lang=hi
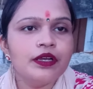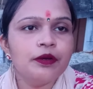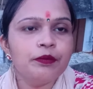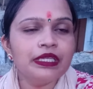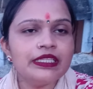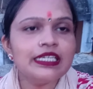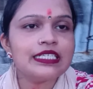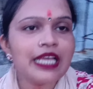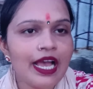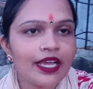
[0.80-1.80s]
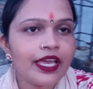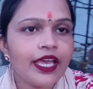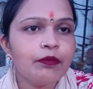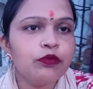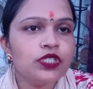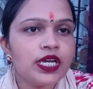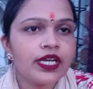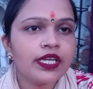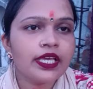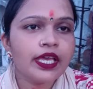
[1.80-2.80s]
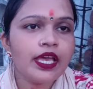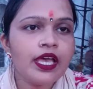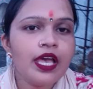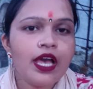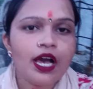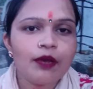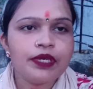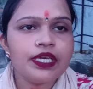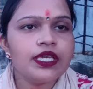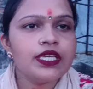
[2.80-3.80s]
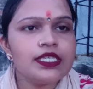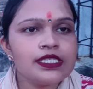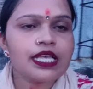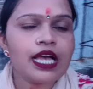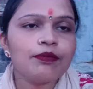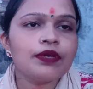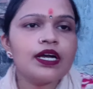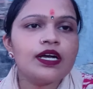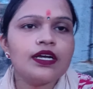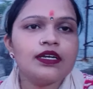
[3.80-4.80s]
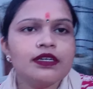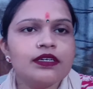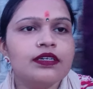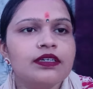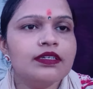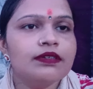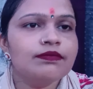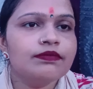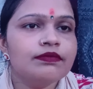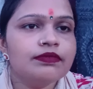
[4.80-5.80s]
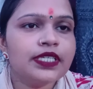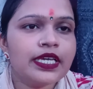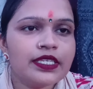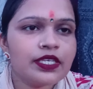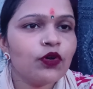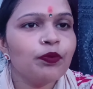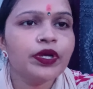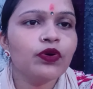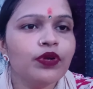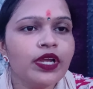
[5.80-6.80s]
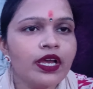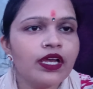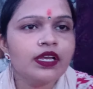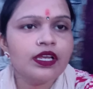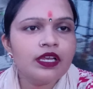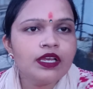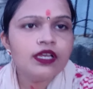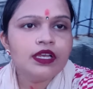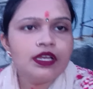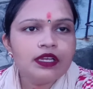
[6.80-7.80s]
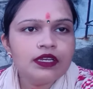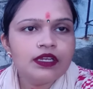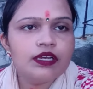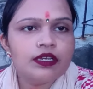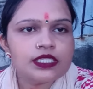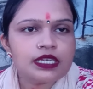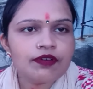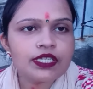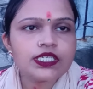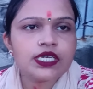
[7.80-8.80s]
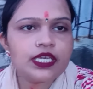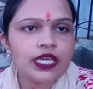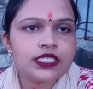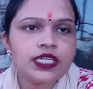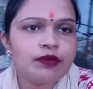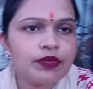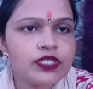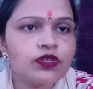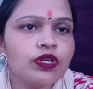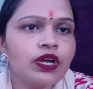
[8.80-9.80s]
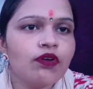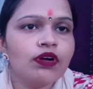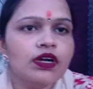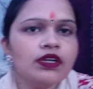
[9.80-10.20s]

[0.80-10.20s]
मंदिर से आ गए हैं पूजा करके अभी शाम का छः से ऊपर हो रहा है सवा छः या छः बीस हो रहा होगा